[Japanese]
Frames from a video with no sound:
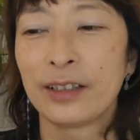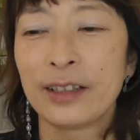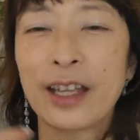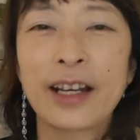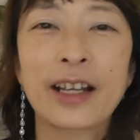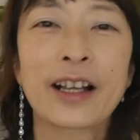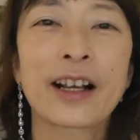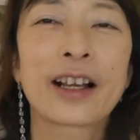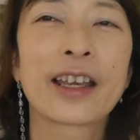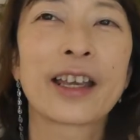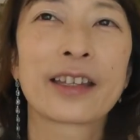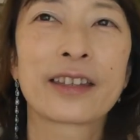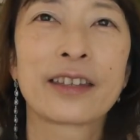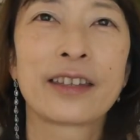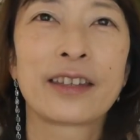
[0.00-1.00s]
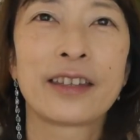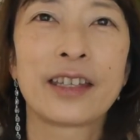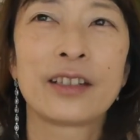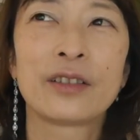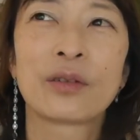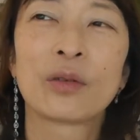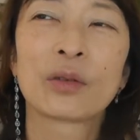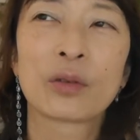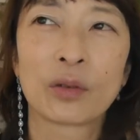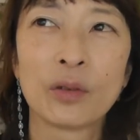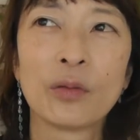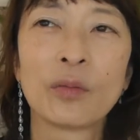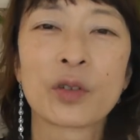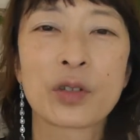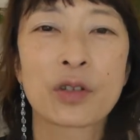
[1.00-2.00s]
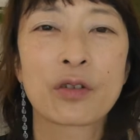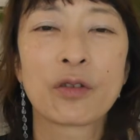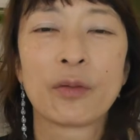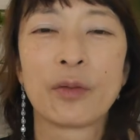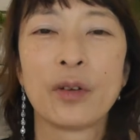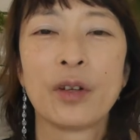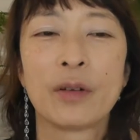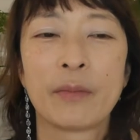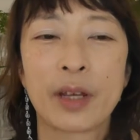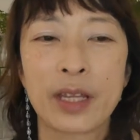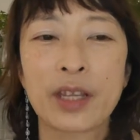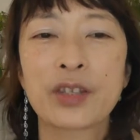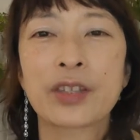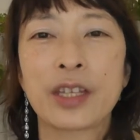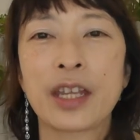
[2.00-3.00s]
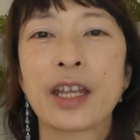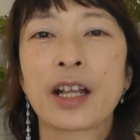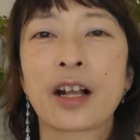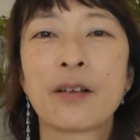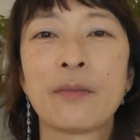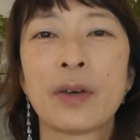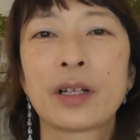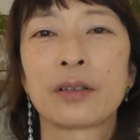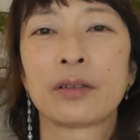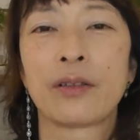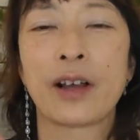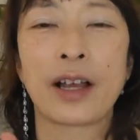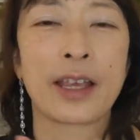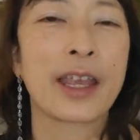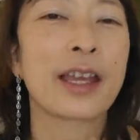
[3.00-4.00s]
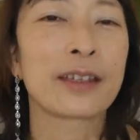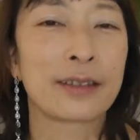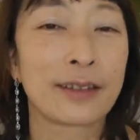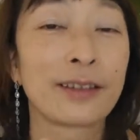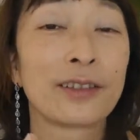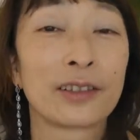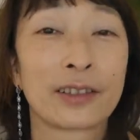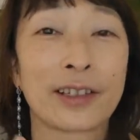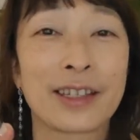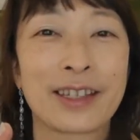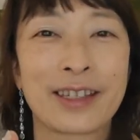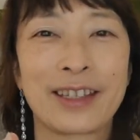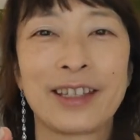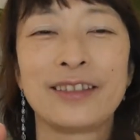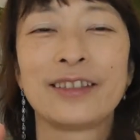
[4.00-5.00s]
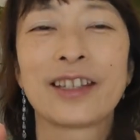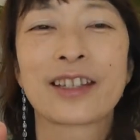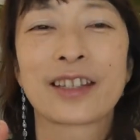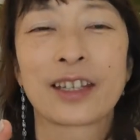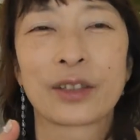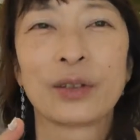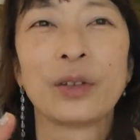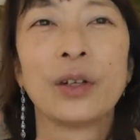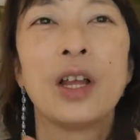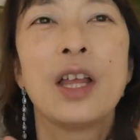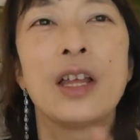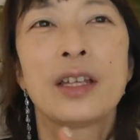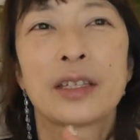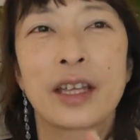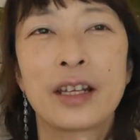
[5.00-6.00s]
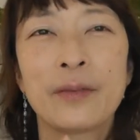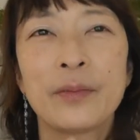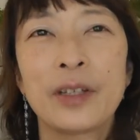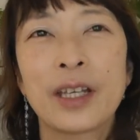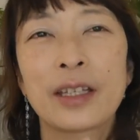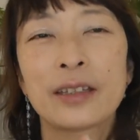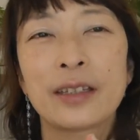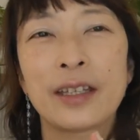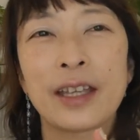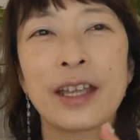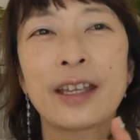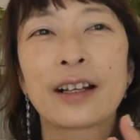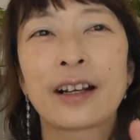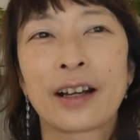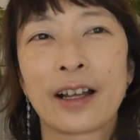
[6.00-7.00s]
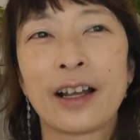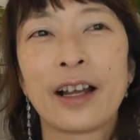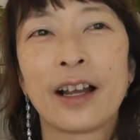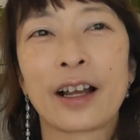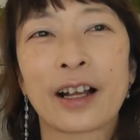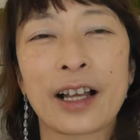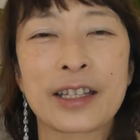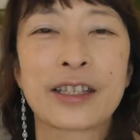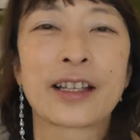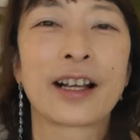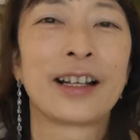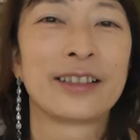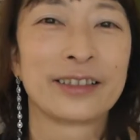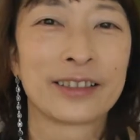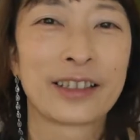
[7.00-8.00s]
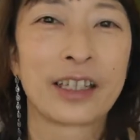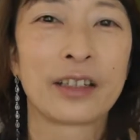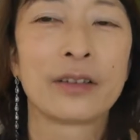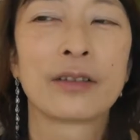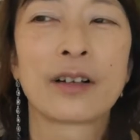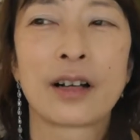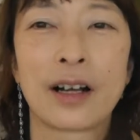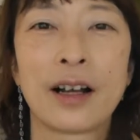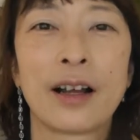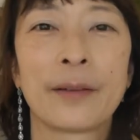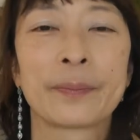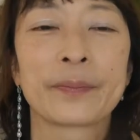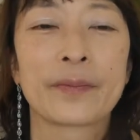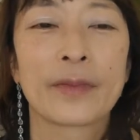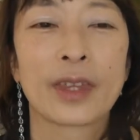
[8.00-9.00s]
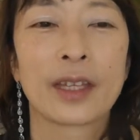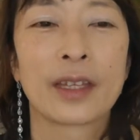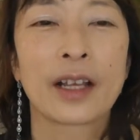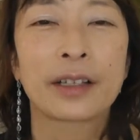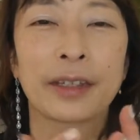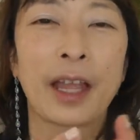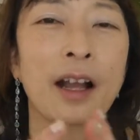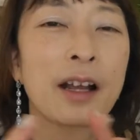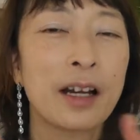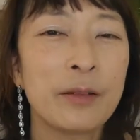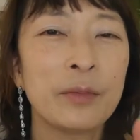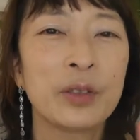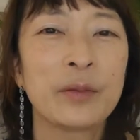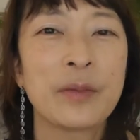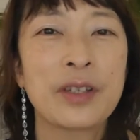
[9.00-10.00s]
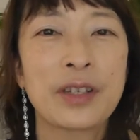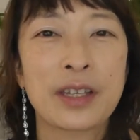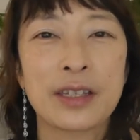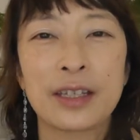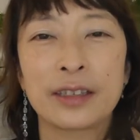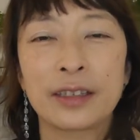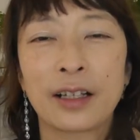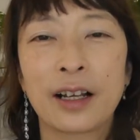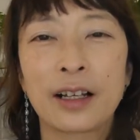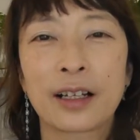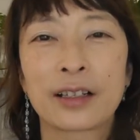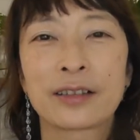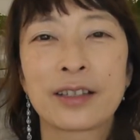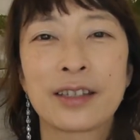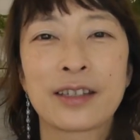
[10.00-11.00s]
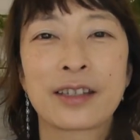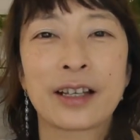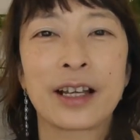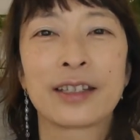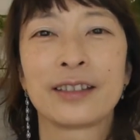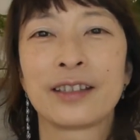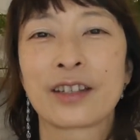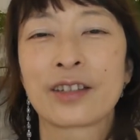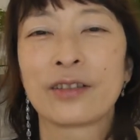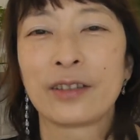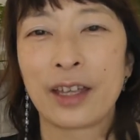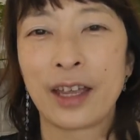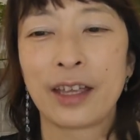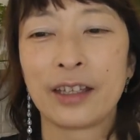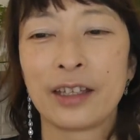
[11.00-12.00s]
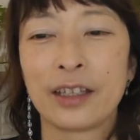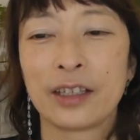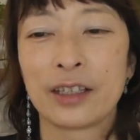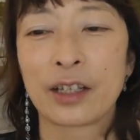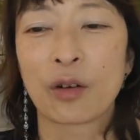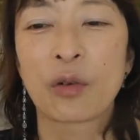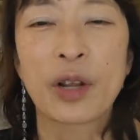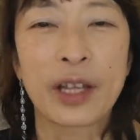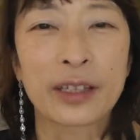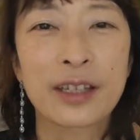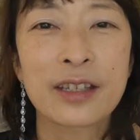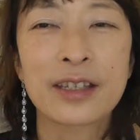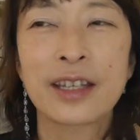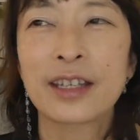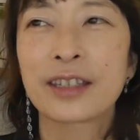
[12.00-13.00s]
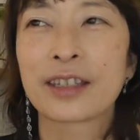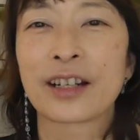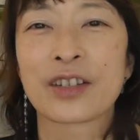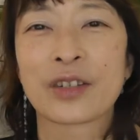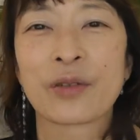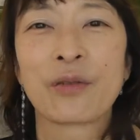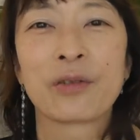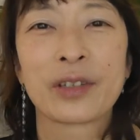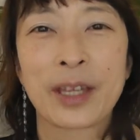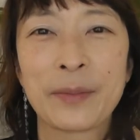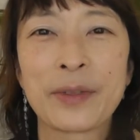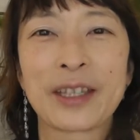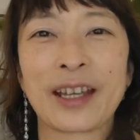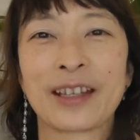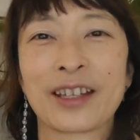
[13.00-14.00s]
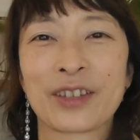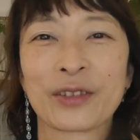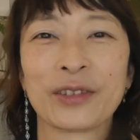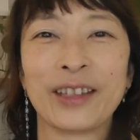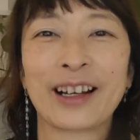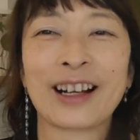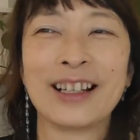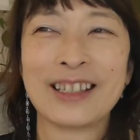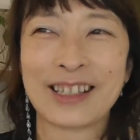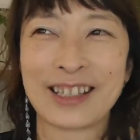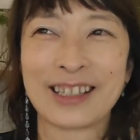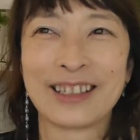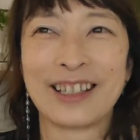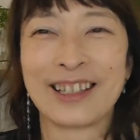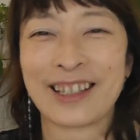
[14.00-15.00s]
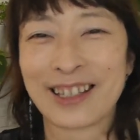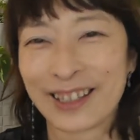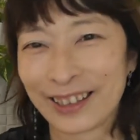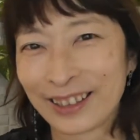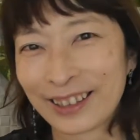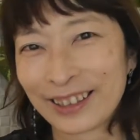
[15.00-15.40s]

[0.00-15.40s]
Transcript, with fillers: 誰かがやってることをもちろん真似して頑張るのは早いっていうことは知ってるんですけど誰もやってないから価値があるっていうかなんか宝物見つけちゃった感覚に近いんですよね。いやこれ私できたらすごくねみたいなそんな感じです。